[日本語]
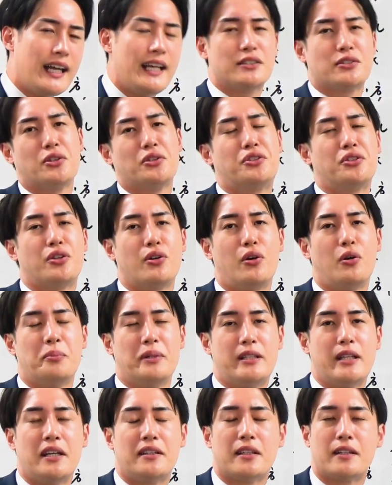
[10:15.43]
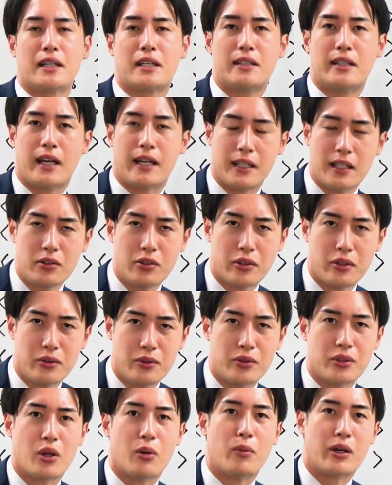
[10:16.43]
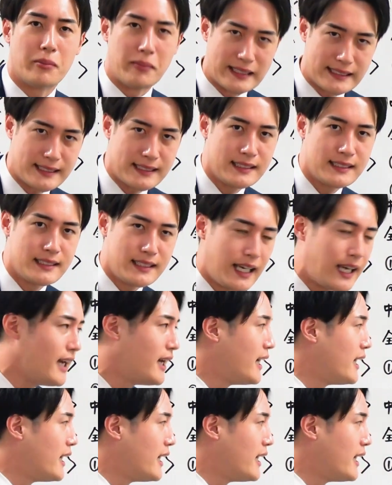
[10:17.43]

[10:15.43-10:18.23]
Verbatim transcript: 映像授業を見ていただきたいなというふうに思います。ね、